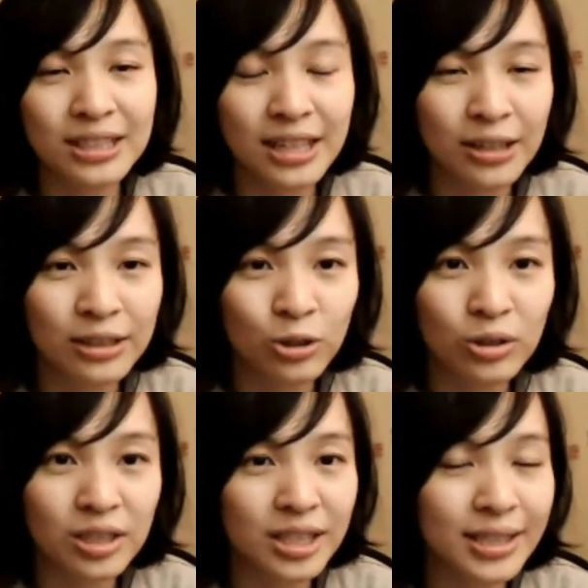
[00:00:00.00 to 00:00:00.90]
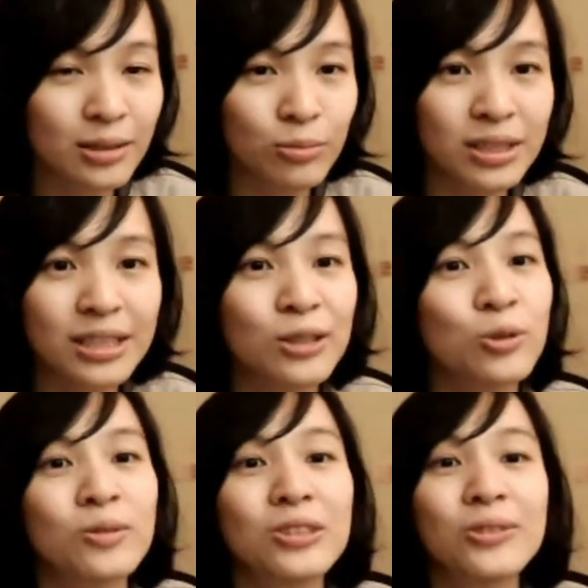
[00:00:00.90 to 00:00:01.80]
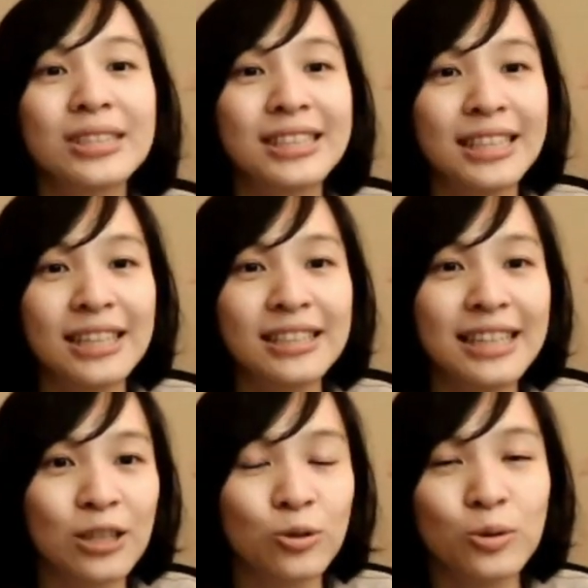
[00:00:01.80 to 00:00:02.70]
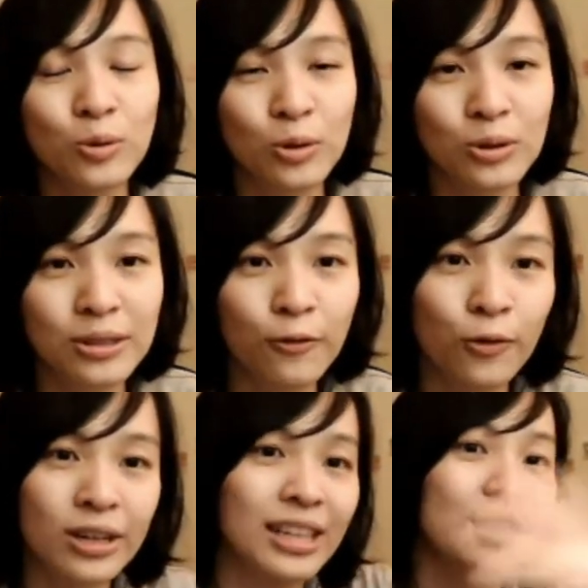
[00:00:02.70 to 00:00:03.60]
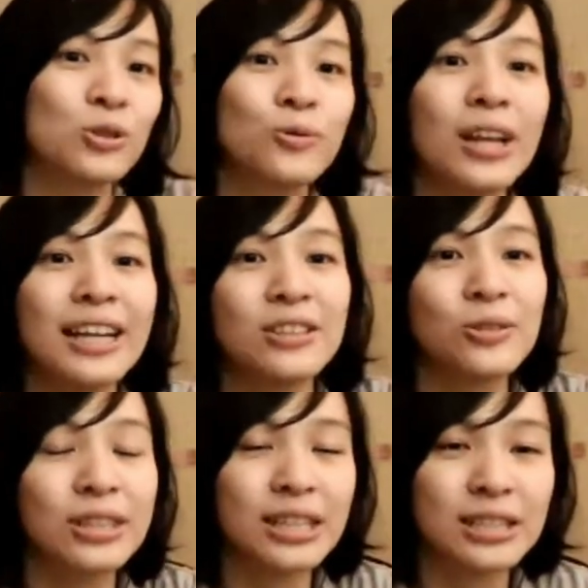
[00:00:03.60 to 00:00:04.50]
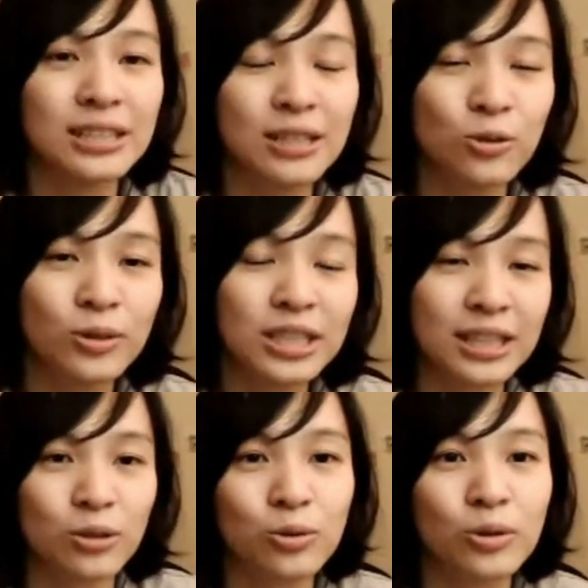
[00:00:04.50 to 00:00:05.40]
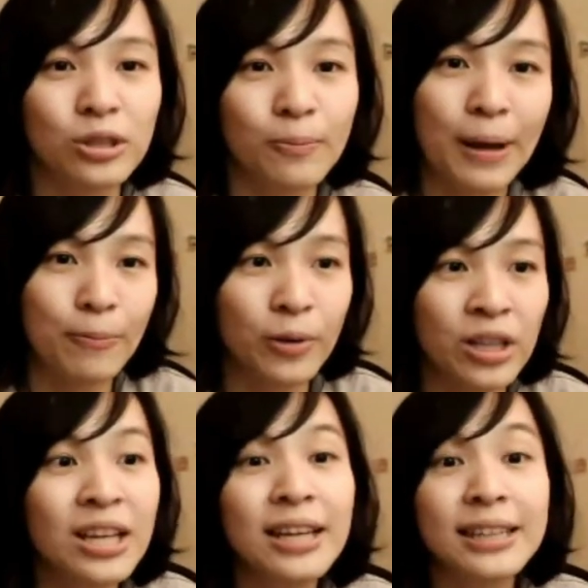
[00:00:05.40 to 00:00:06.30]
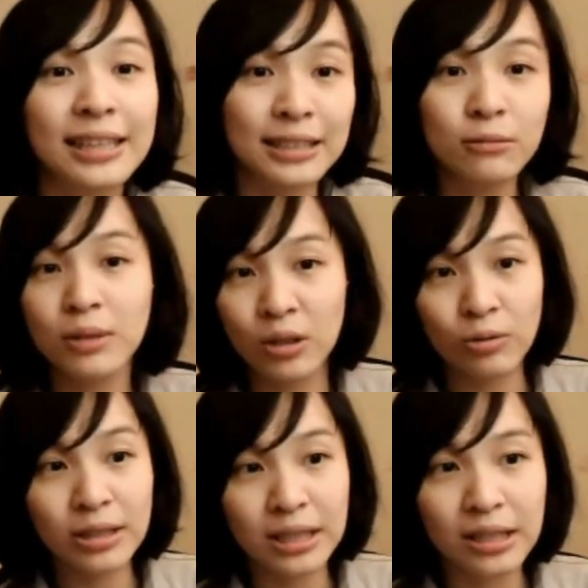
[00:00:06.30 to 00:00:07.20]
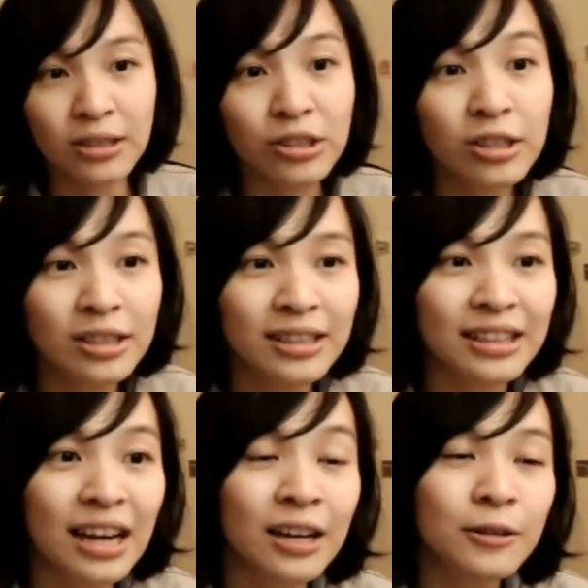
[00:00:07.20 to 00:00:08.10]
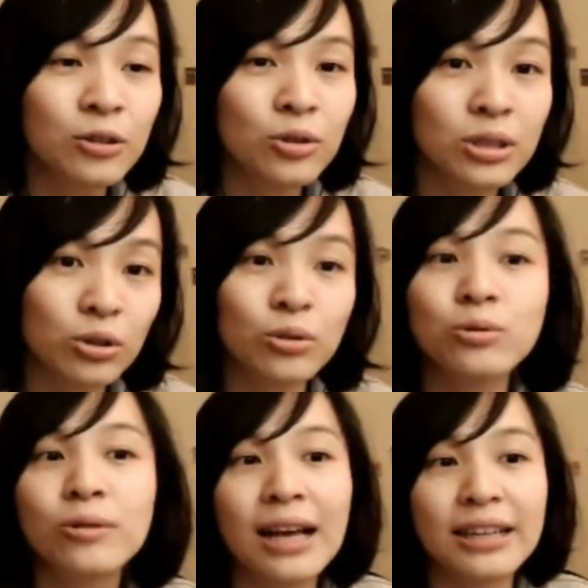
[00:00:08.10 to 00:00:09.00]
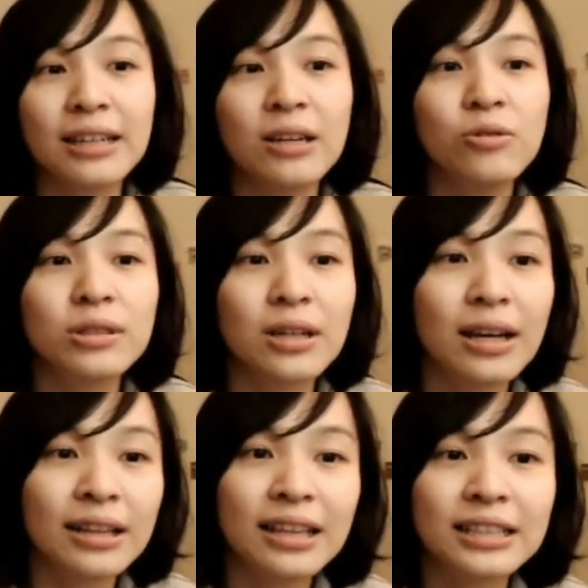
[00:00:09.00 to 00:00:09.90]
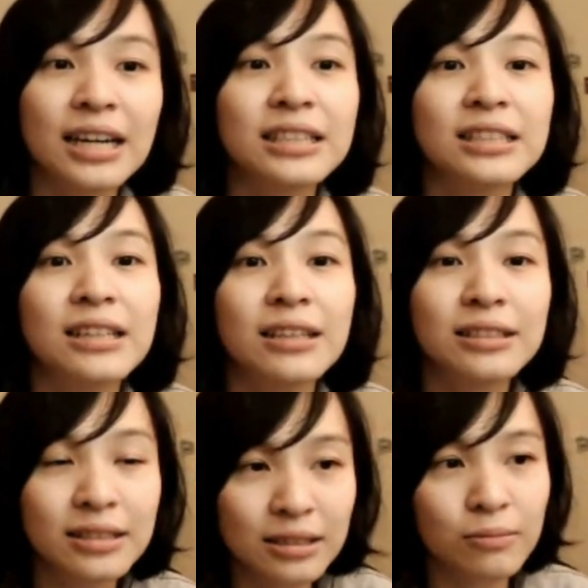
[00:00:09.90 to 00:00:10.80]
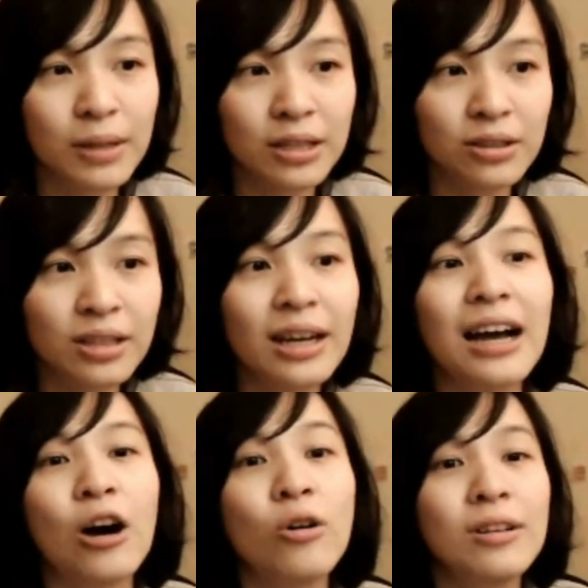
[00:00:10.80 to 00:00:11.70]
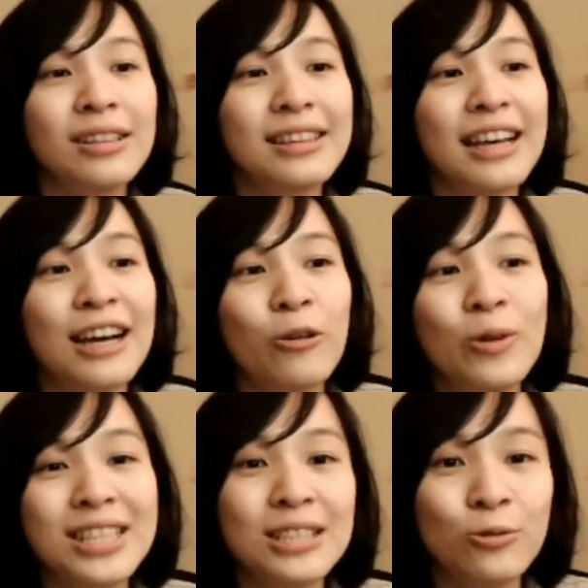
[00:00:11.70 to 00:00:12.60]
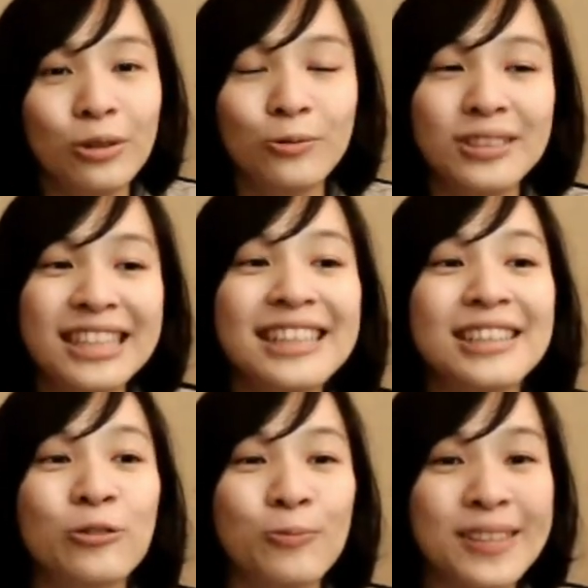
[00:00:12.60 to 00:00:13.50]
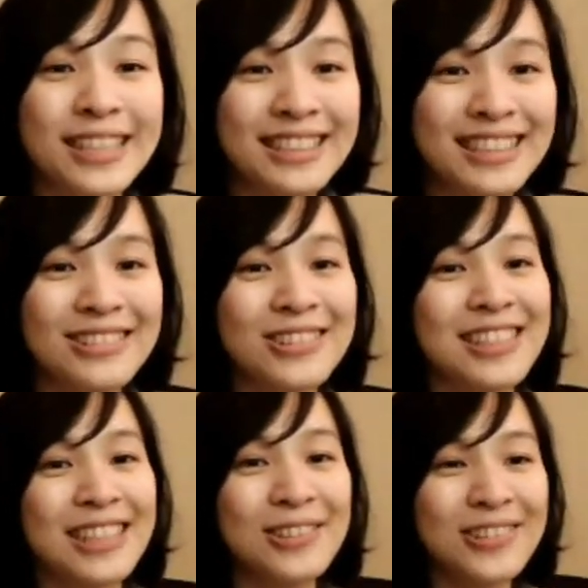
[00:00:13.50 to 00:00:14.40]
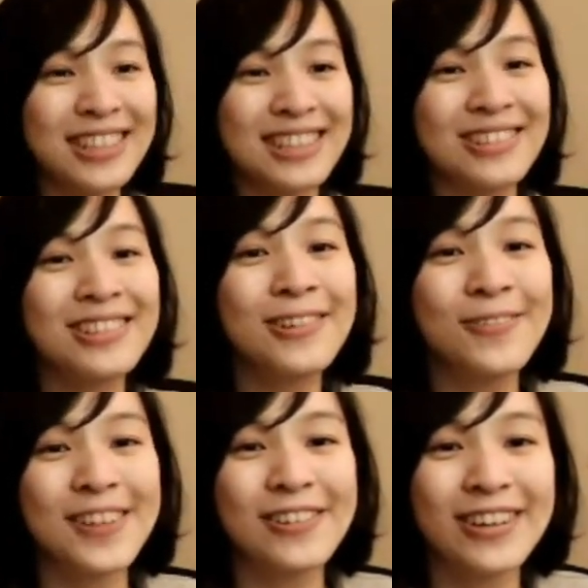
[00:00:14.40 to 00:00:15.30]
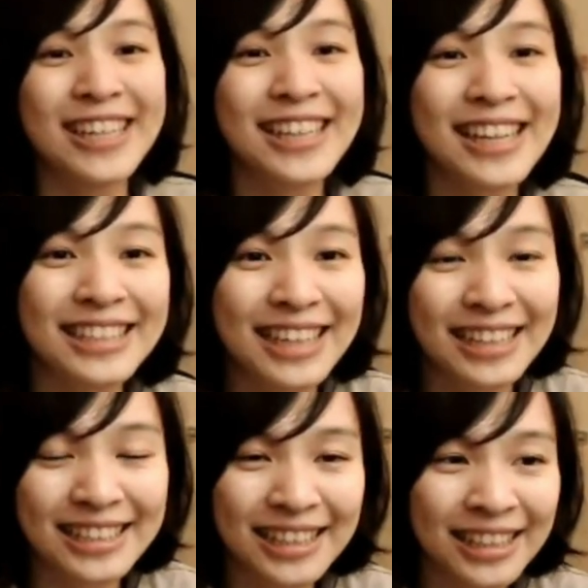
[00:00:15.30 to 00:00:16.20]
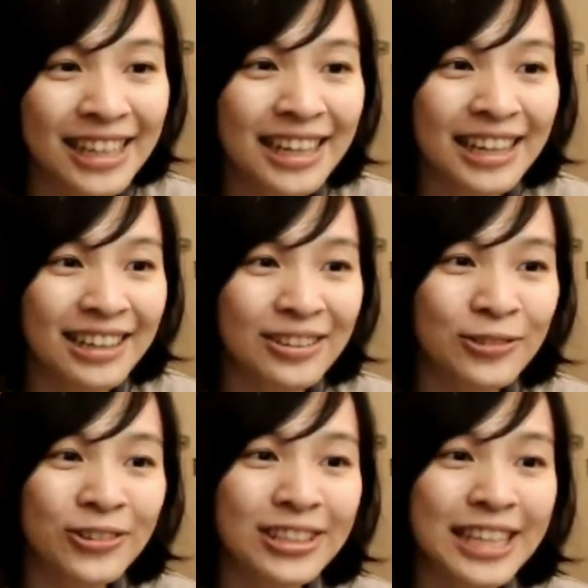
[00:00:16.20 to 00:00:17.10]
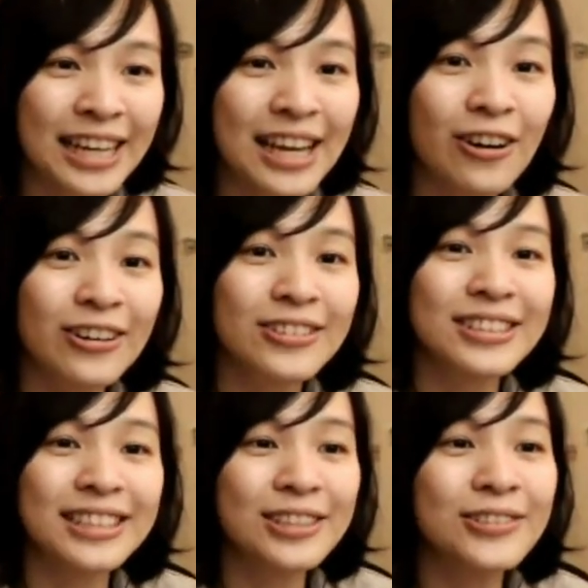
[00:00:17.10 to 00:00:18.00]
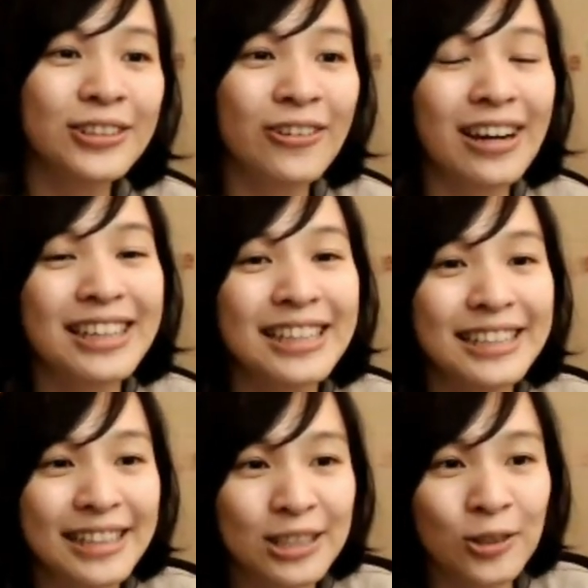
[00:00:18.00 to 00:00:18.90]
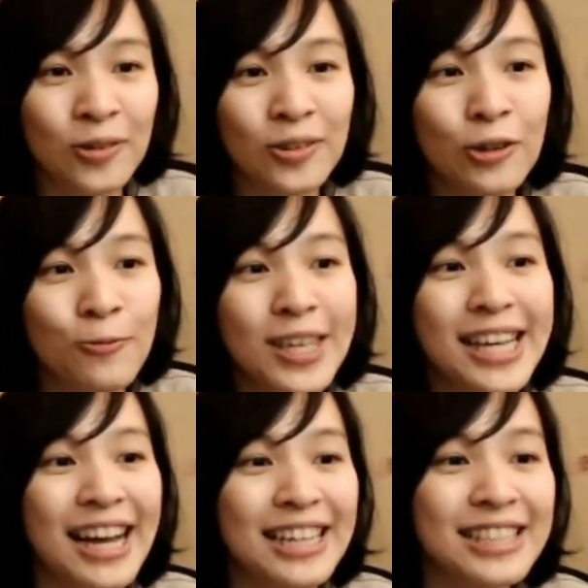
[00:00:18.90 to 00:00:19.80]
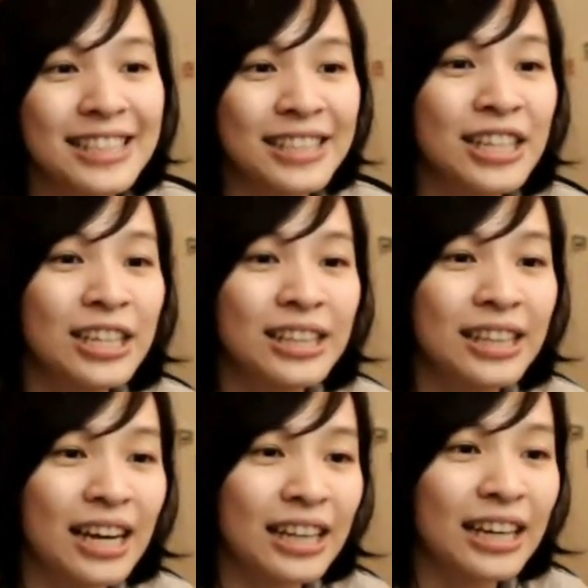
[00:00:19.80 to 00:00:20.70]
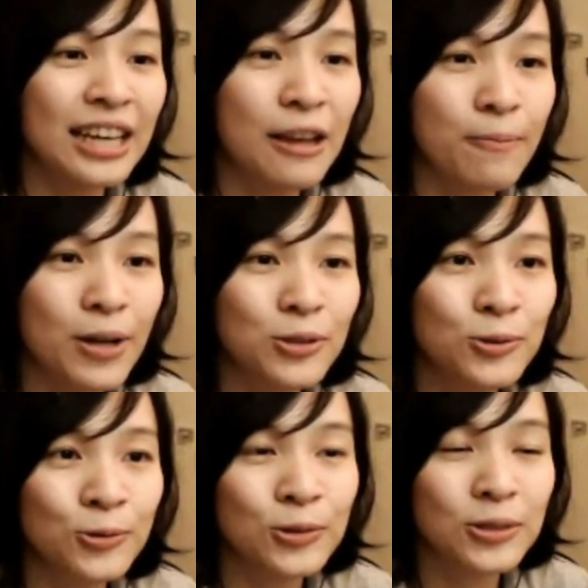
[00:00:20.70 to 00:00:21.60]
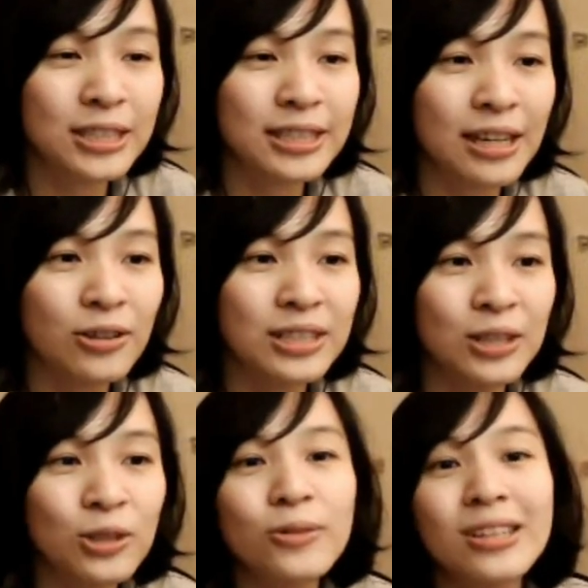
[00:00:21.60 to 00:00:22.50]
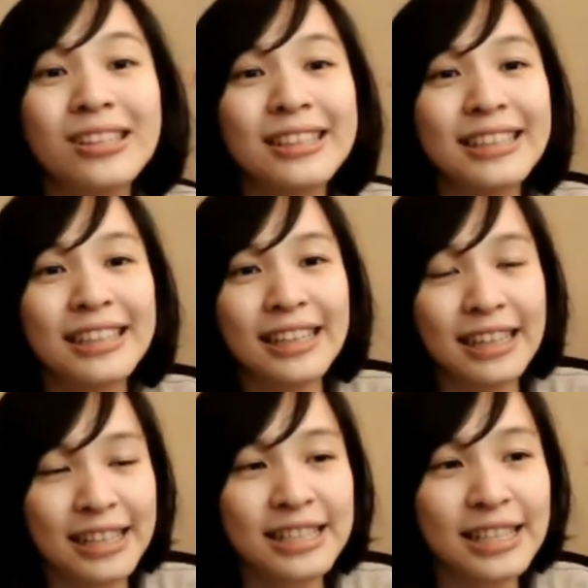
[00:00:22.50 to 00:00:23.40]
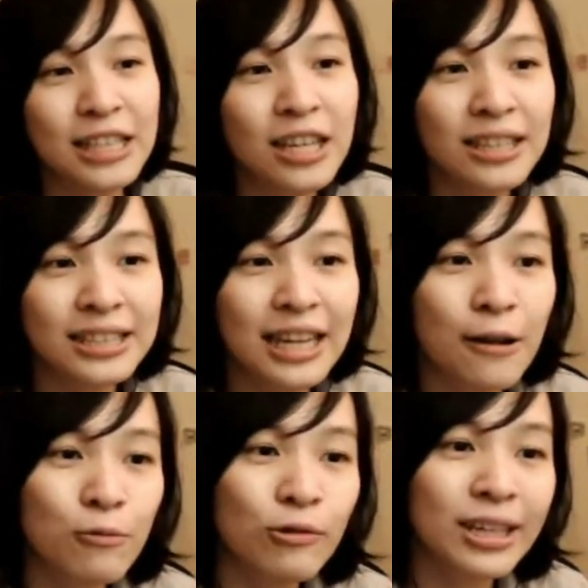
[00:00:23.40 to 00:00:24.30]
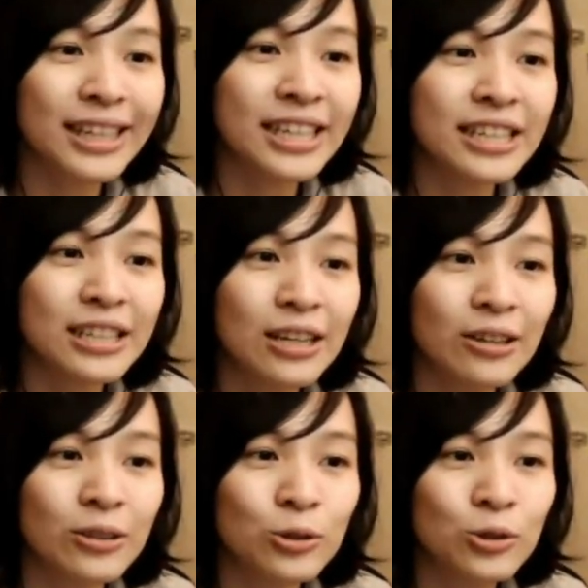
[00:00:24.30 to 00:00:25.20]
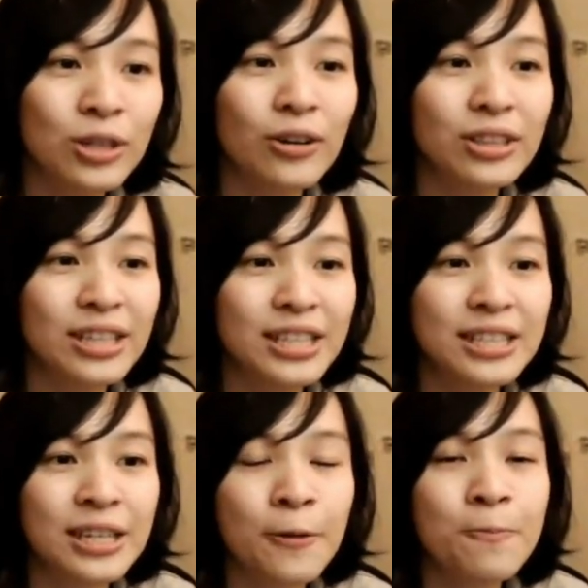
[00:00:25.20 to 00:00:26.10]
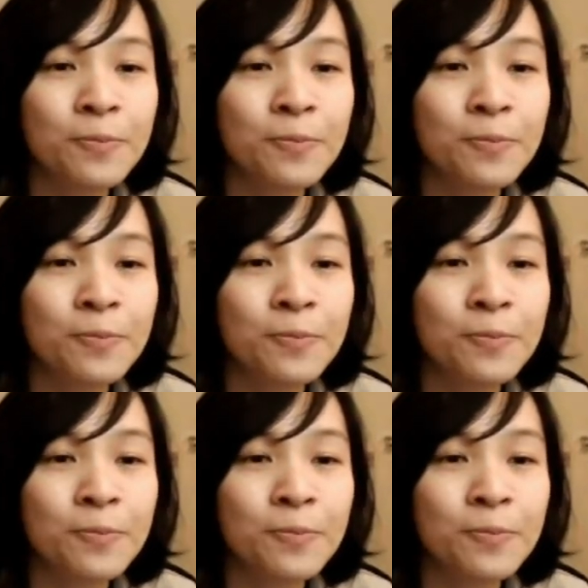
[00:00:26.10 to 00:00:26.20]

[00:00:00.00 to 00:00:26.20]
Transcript: 接你即使不是坑主，你就直接下去做，就是 fork 一个出来，你就可以自己做你想做的版本，也是没有问题的。那越早丢出来，可以越早和大家一起让事情变得更好。那万事万物皆可共比，就是协作始于共比。欢迎大家先，呃，如果想要行动的话，可以先从共比开始。那它可以帮助，就是想要行动的人可以厘清下一步可以呃需要的一些